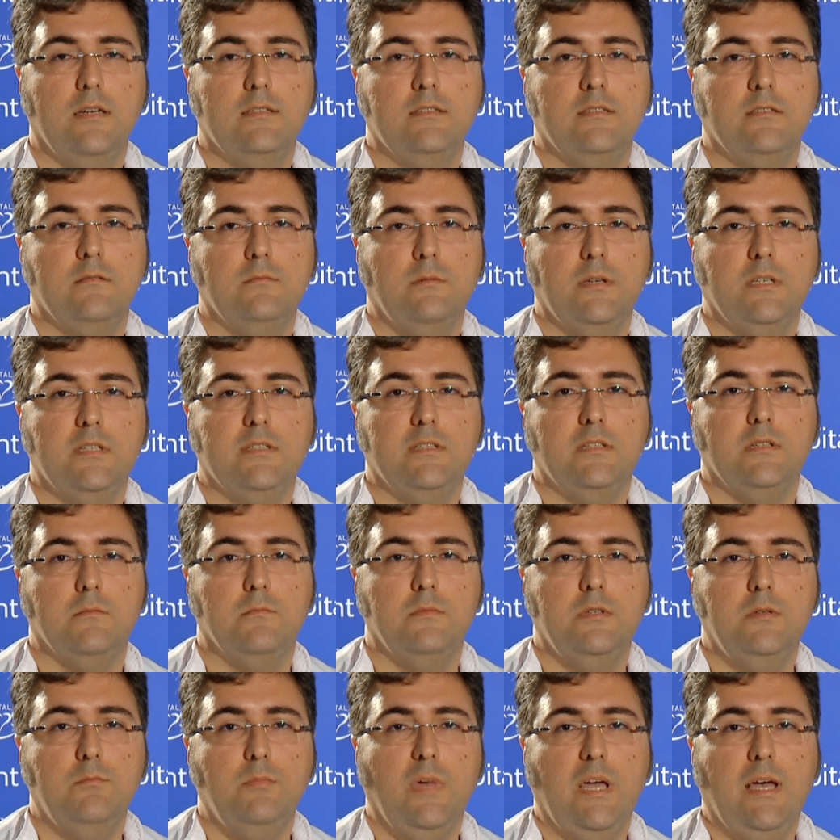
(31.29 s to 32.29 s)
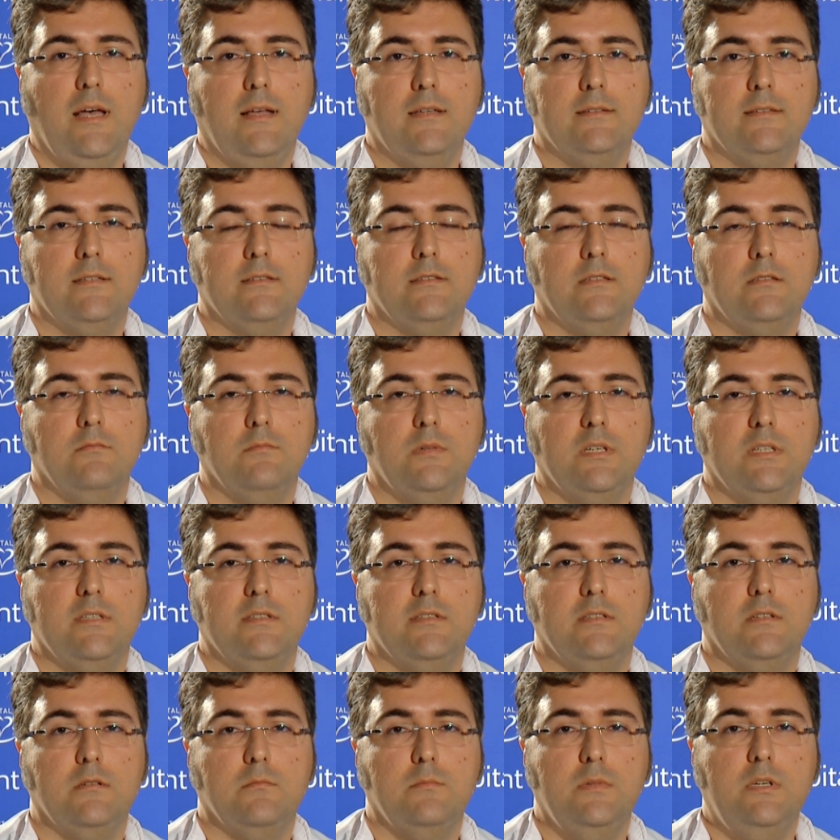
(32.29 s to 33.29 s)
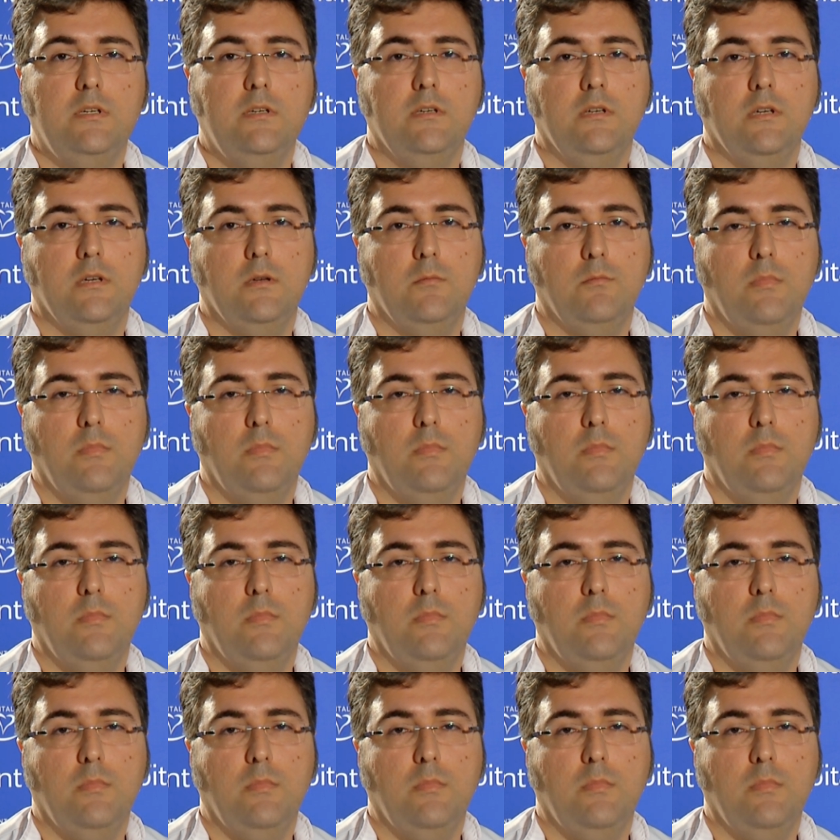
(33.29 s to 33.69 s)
açılma işlemi, beyazlatılma işlemi